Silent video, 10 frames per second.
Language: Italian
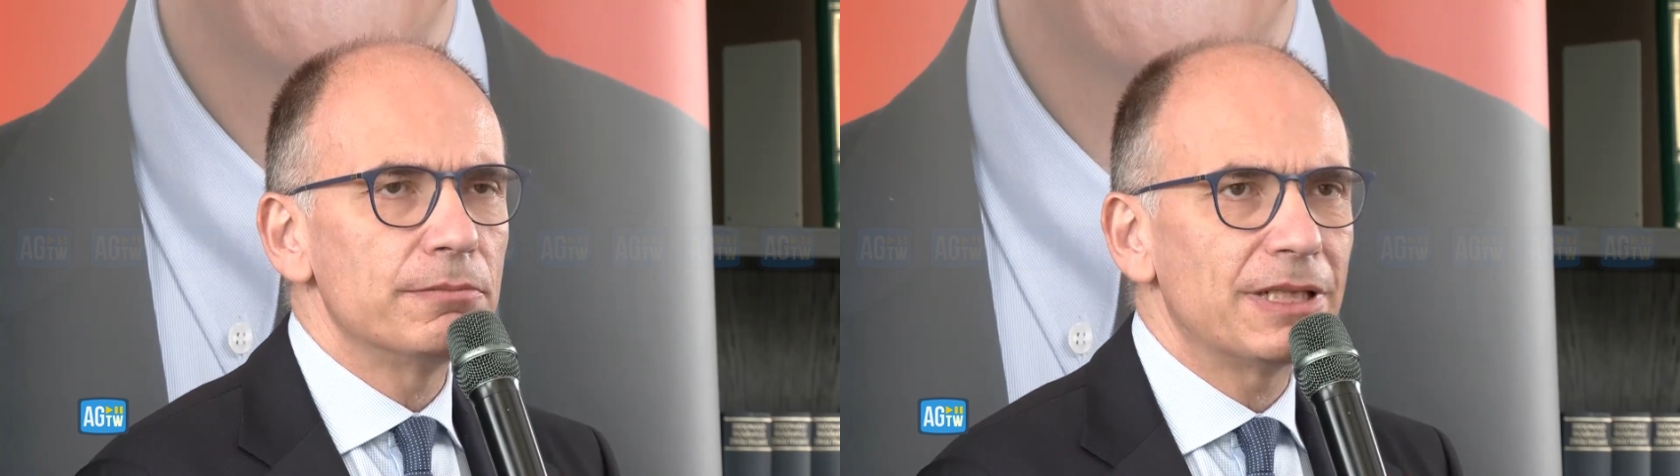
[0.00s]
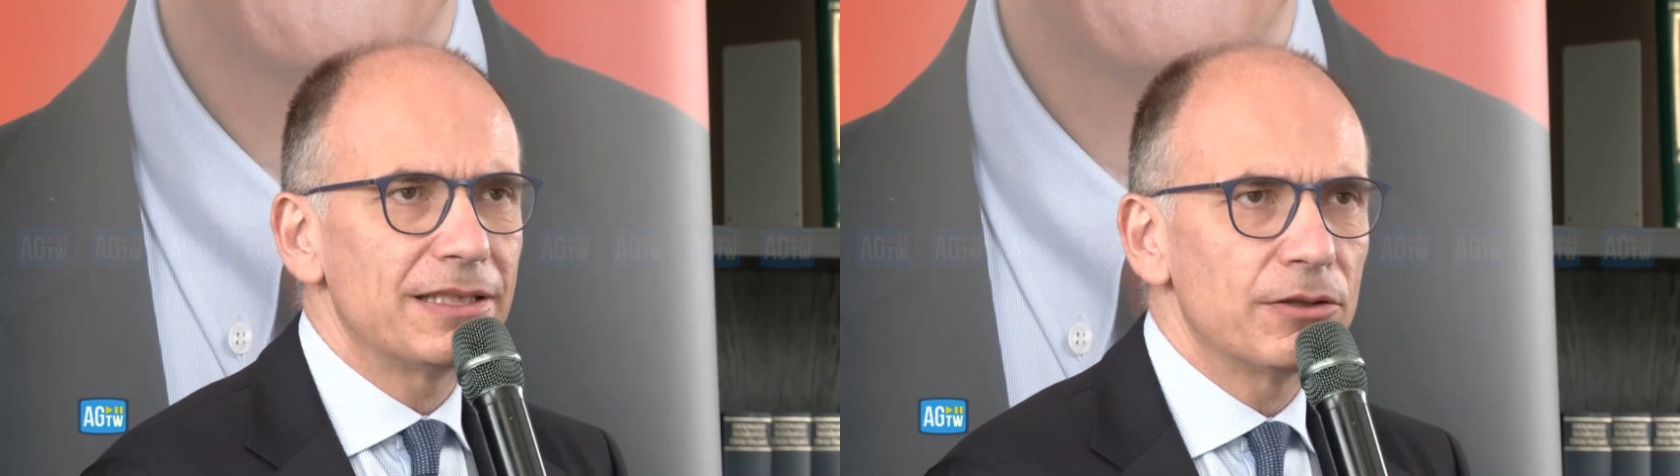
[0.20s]
e
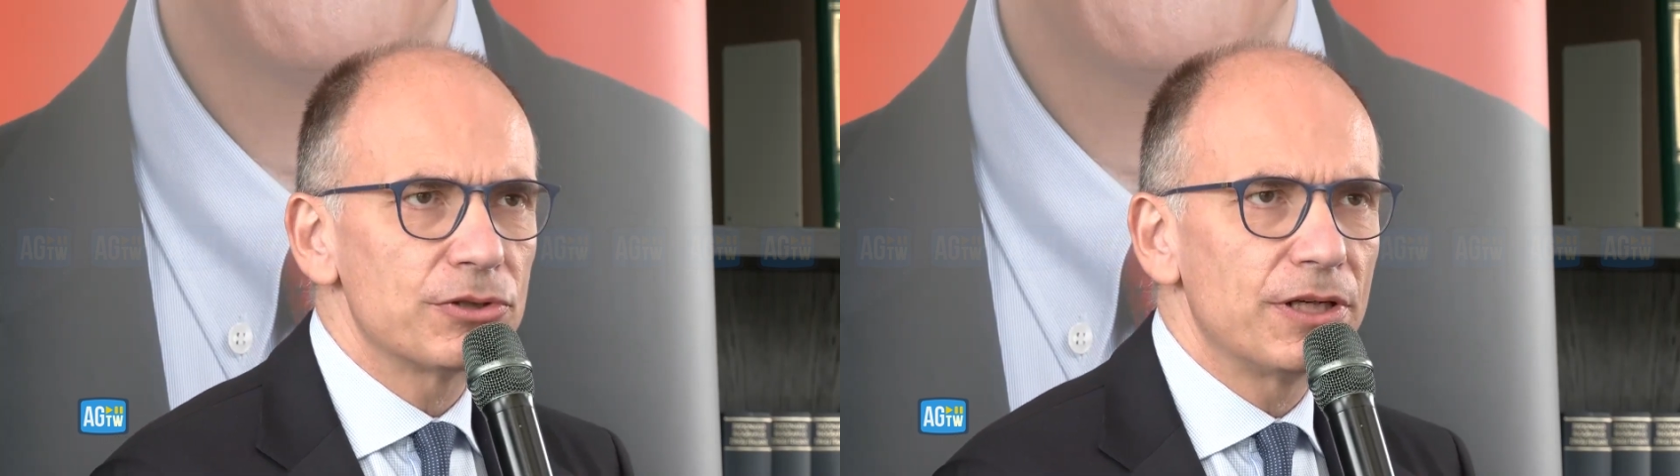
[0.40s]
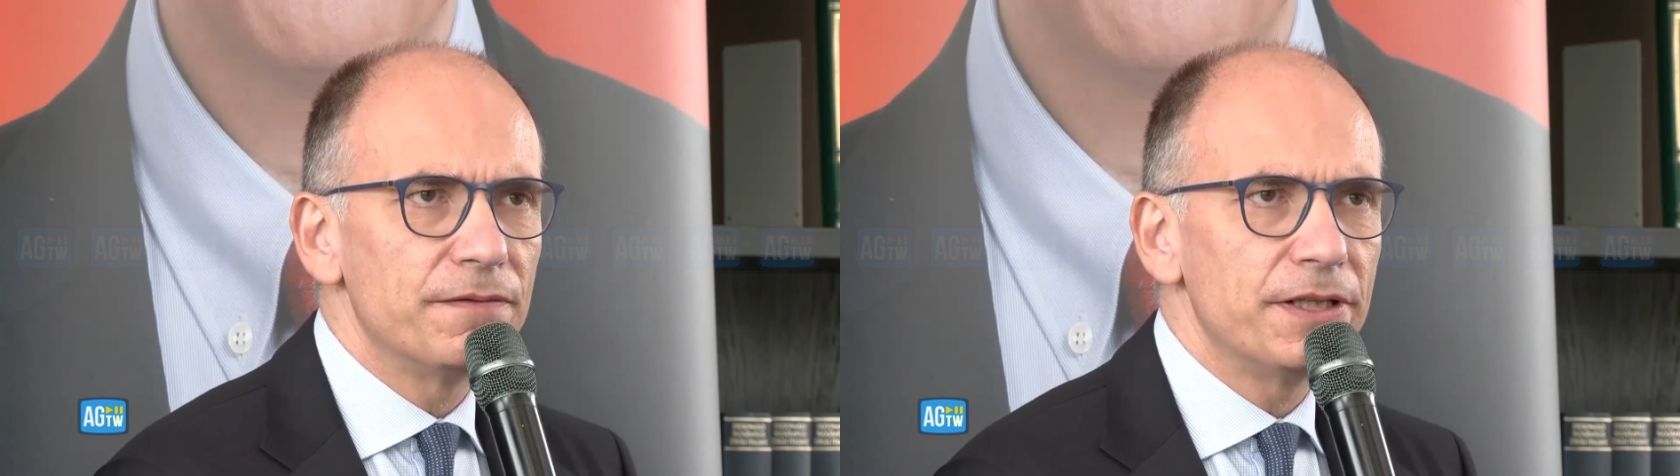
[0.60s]

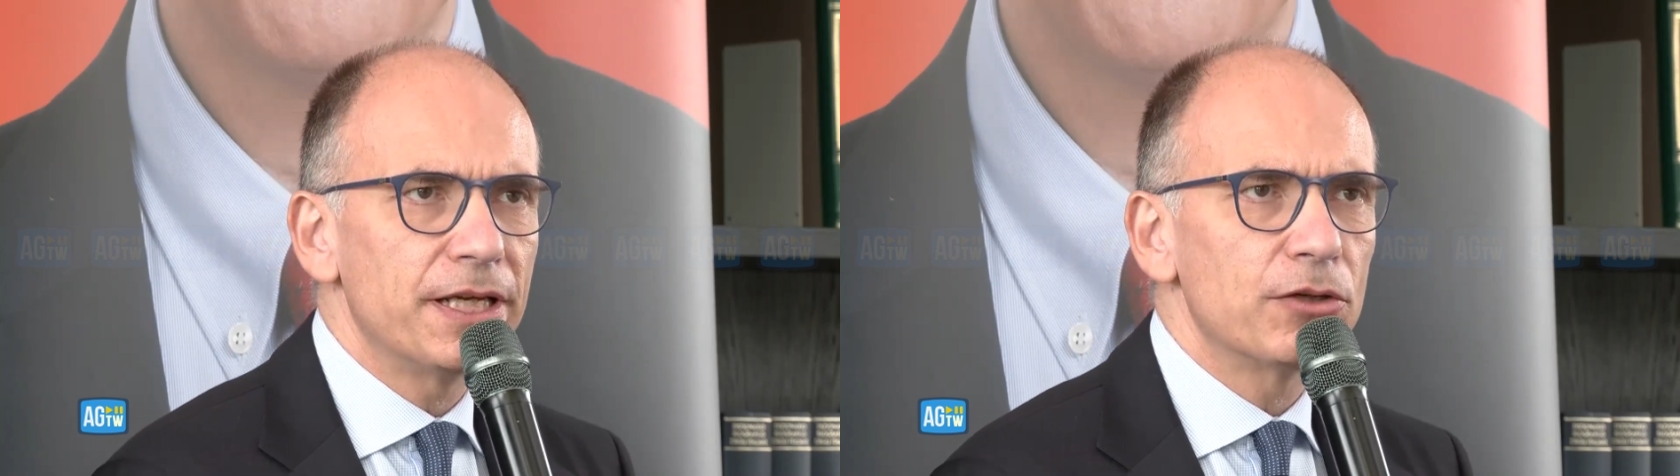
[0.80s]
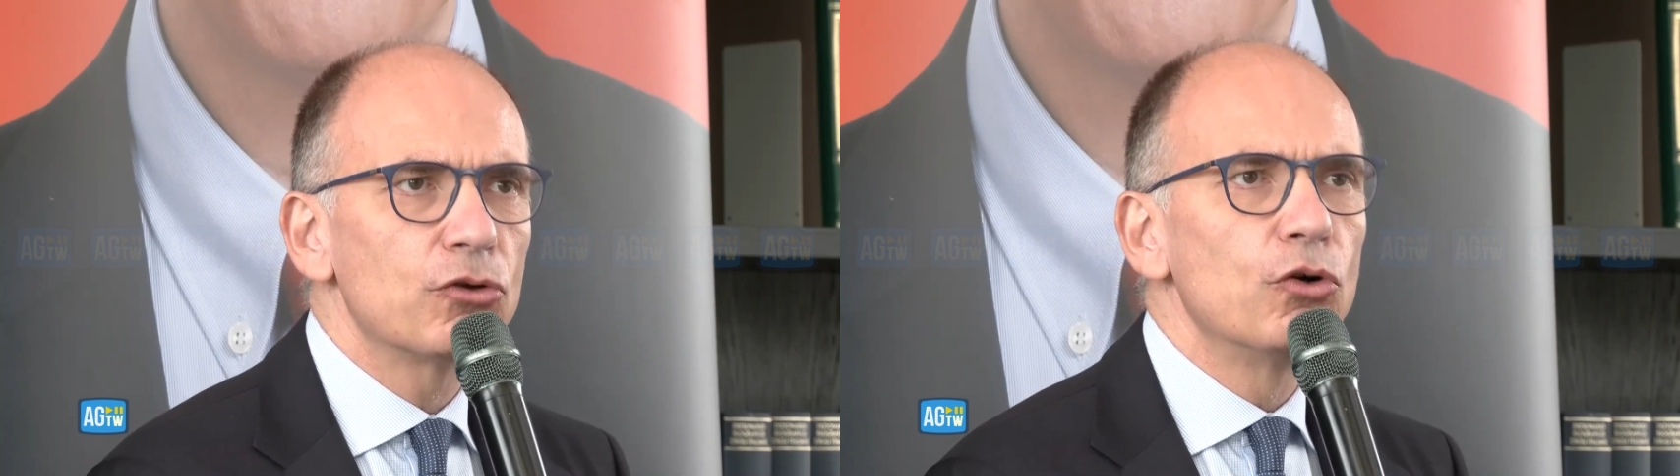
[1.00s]
Matteo
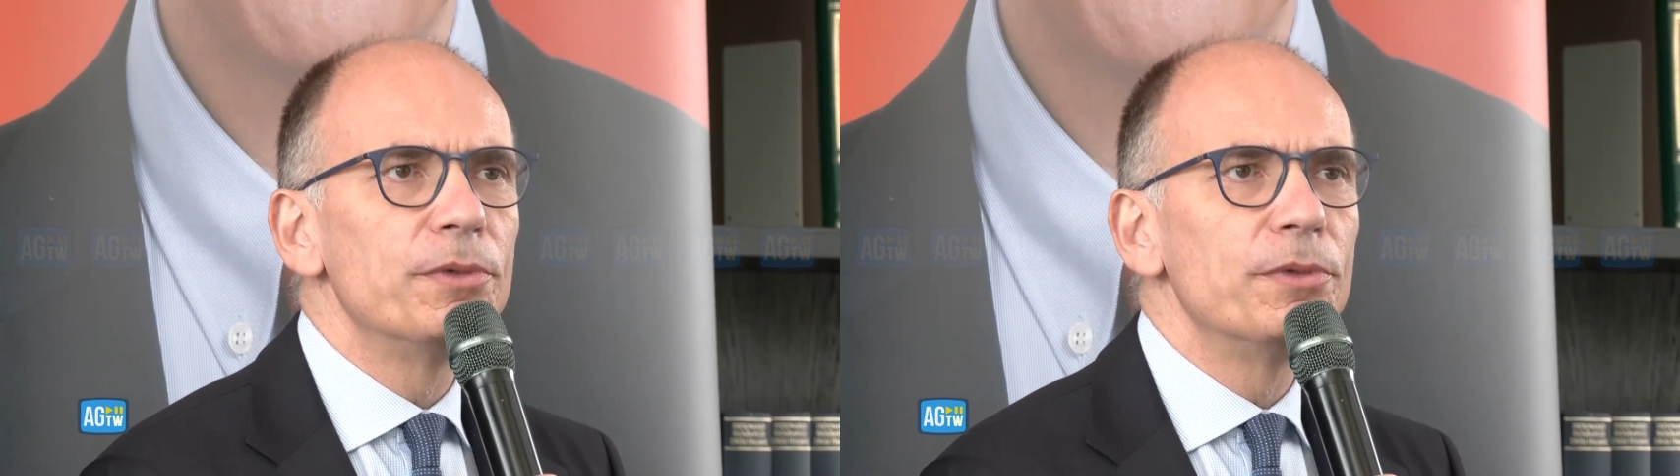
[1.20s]
Salvini hanno